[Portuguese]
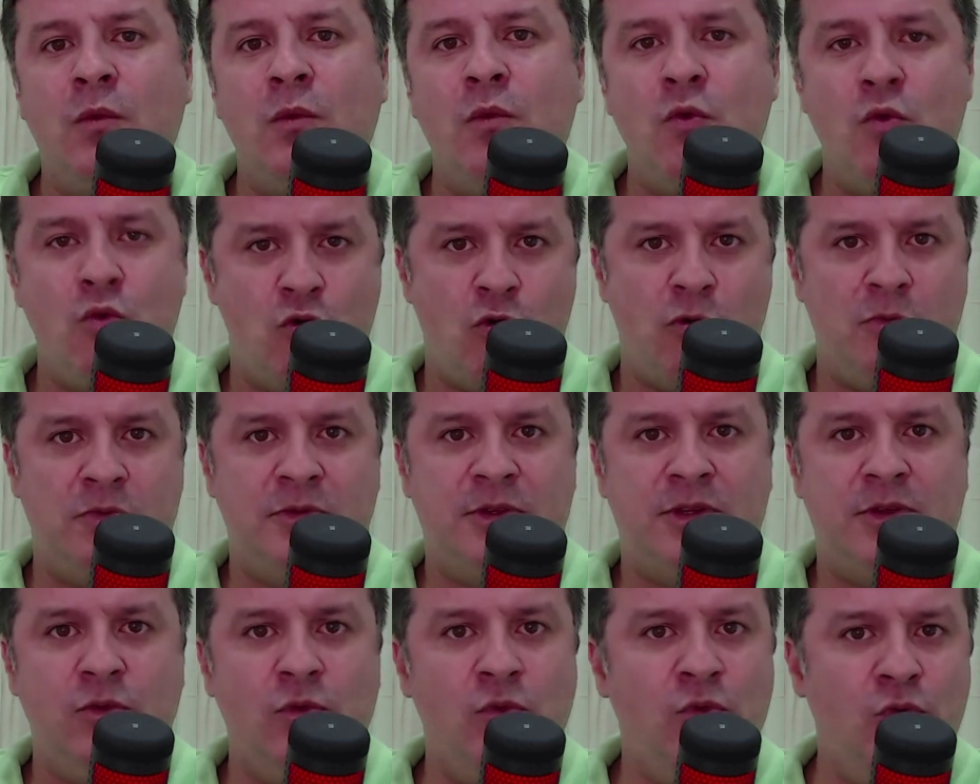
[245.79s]
Um,
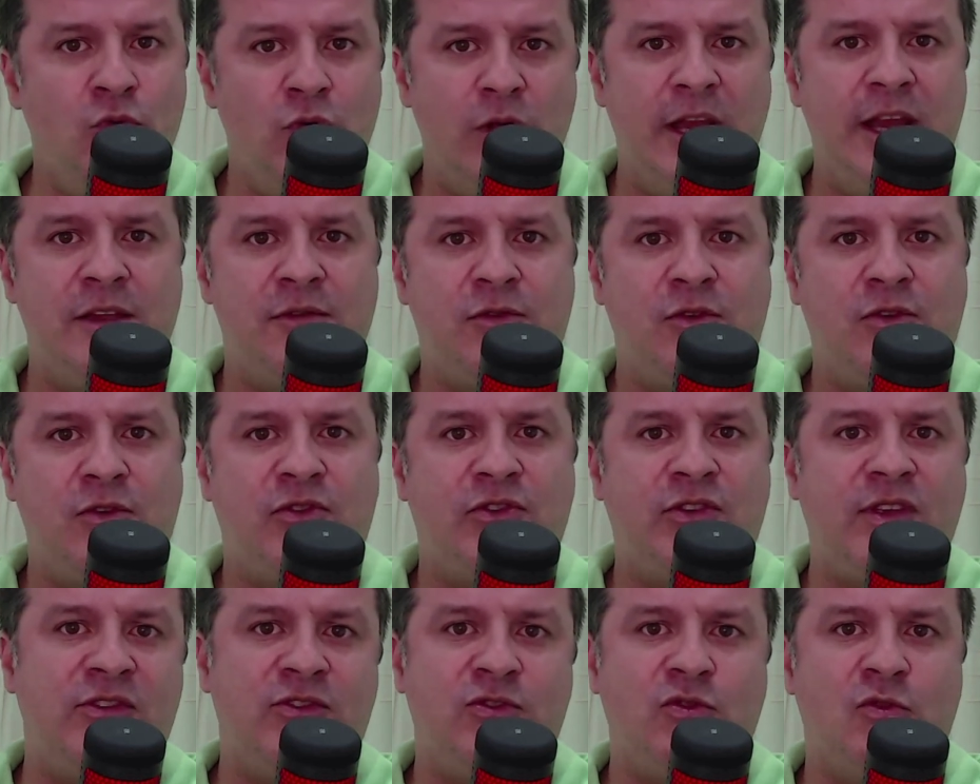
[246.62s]
um livro
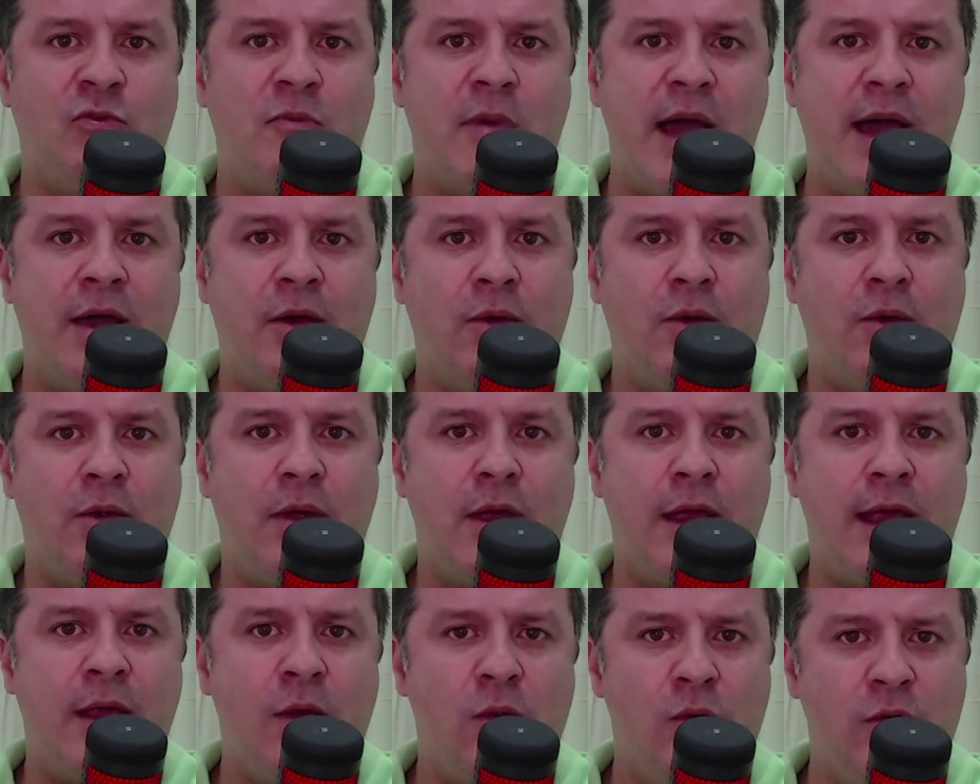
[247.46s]
sem sumário
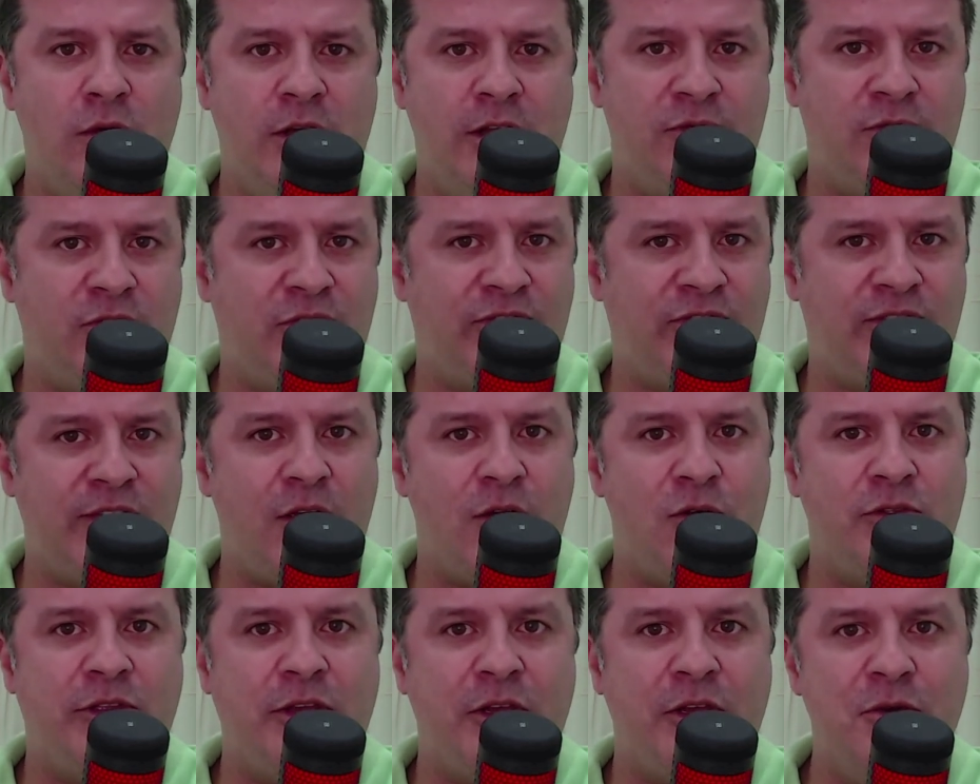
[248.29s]
é um livro sem
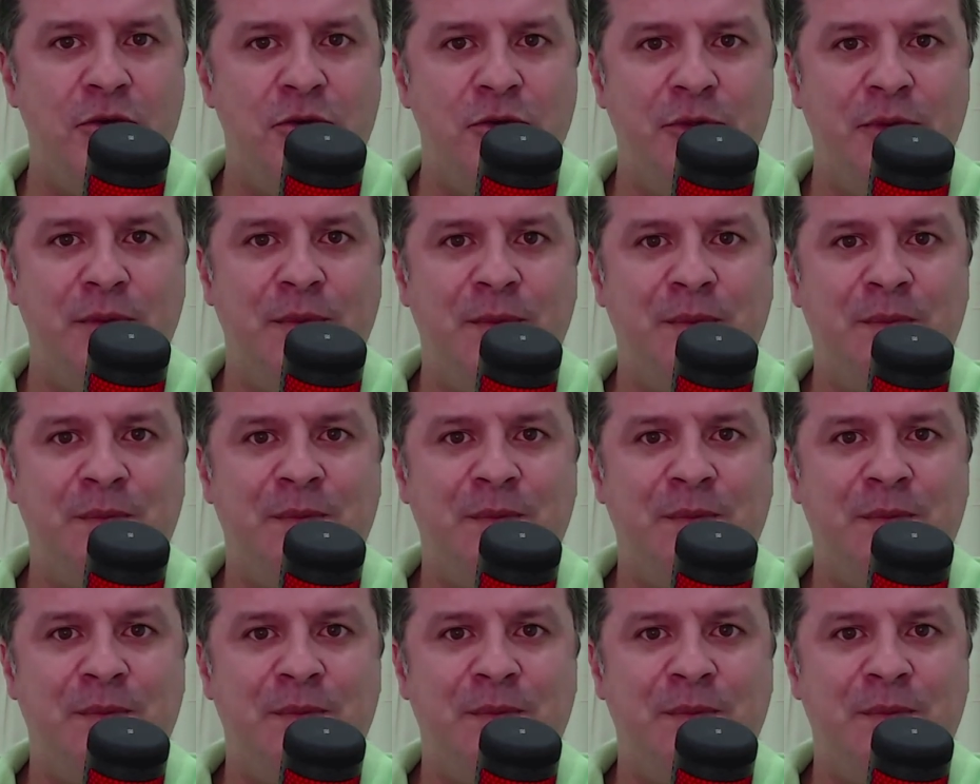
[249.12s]
conteúdo?